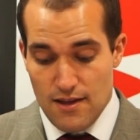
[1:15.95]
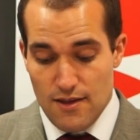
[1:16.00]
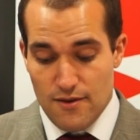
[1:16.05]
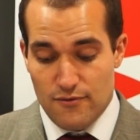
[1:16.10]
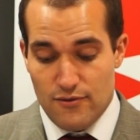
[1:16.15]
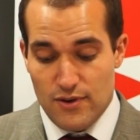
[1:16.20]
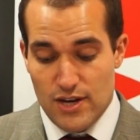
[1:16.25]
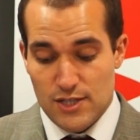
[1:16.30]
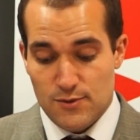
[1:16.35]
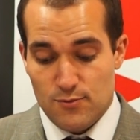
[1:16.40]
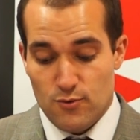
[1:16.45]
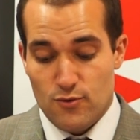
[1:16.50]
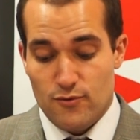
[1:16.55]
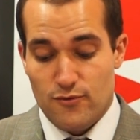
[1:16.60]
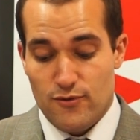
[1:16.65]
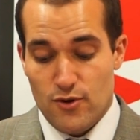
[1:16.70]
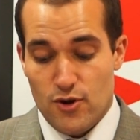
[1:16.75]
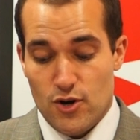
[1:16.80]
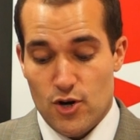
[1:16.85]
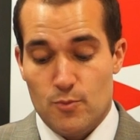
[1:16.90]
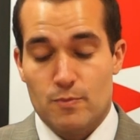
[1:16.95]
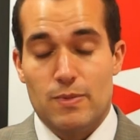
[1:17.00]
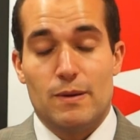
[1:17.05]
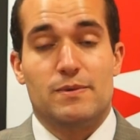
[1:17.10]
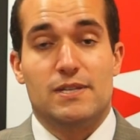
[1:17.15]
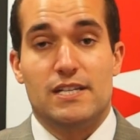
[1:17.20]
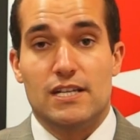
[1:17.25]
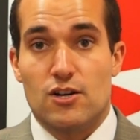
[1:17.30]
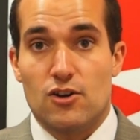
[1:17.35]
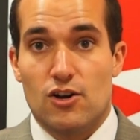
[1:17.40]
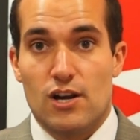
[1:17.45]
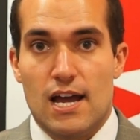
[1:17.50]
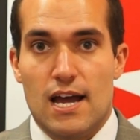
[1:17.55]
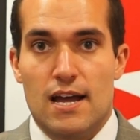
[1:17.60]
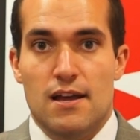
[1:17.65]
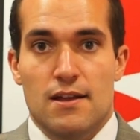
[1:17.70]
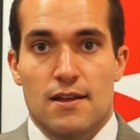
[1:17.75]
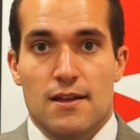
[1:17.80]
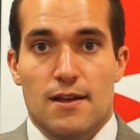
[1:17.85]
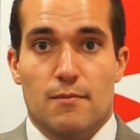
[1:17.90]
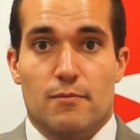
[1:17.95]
Facebook, Foro, Pepsi Cola